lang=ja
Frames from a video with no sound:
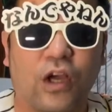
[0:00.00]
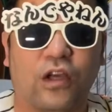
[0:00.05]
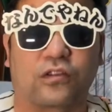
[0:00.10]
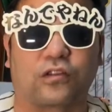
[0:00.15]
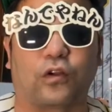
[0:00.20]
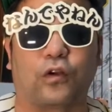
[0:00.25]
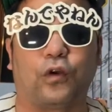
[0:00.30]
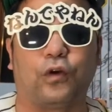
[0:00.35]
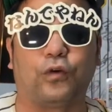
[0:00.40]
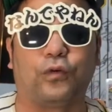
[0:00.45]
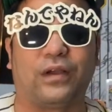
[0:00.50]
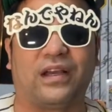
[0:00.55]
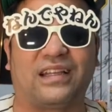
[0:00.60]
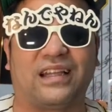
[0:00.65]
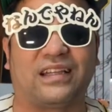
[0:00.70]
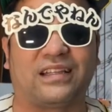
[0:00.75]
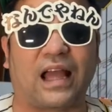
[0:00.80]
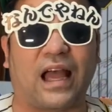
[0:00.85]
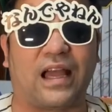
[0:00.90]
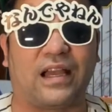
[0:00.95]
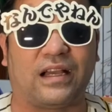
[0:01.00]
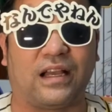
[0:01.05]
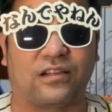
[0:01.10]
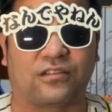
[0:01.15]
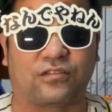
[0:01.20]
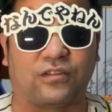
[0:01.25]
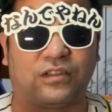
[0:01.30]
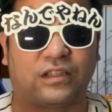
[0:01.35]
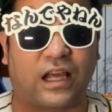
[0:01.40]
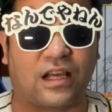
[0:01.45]
その上で
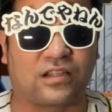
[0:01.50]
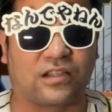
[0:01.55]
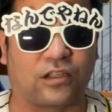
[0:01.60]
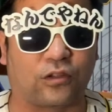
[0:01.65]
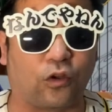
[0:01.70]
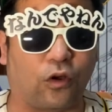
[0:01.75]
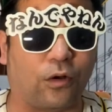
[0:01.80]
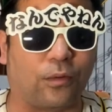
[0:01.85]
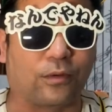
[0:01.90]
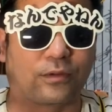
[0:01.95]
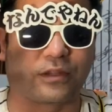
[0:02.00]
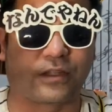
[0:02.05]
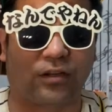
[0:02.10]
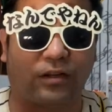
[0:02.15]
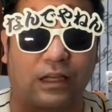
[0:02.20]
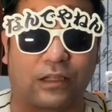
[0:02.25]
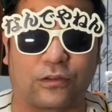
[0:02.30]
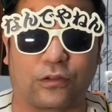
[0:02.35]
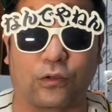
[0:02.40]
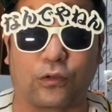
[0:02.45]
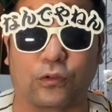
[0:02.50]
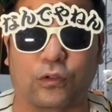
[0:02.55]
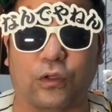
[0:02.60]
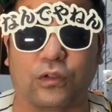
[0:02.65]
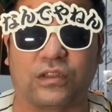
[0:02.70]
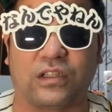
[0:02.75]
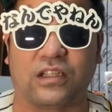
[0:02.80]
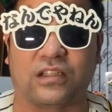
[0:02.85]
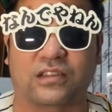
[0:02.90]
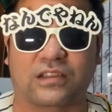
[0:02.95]
タイガースに対してどう思ってるかっていうこと
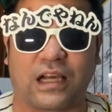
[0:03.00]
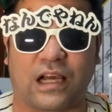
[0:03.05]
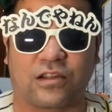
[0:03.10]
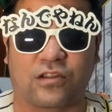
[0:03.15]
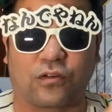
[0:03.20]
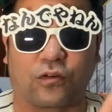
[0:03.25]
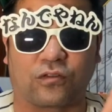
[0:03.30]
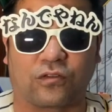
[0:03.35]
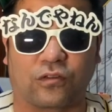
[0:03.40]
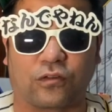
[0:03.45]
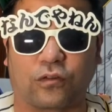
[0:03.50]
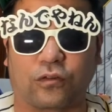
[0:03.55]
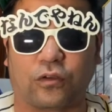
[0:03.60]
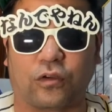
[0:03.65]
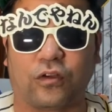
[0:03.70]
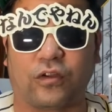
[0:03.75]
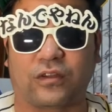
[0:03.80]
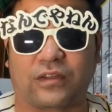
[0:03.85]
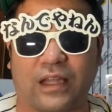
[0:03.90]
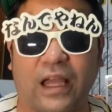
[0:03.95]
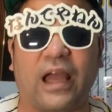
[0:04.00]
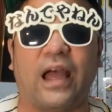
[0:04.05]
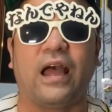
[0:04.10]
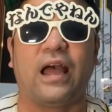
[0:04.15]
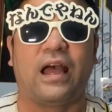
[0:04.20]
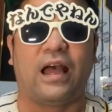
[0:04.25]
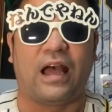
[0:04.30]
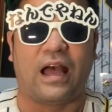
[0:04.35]
をディスカッションすることによって、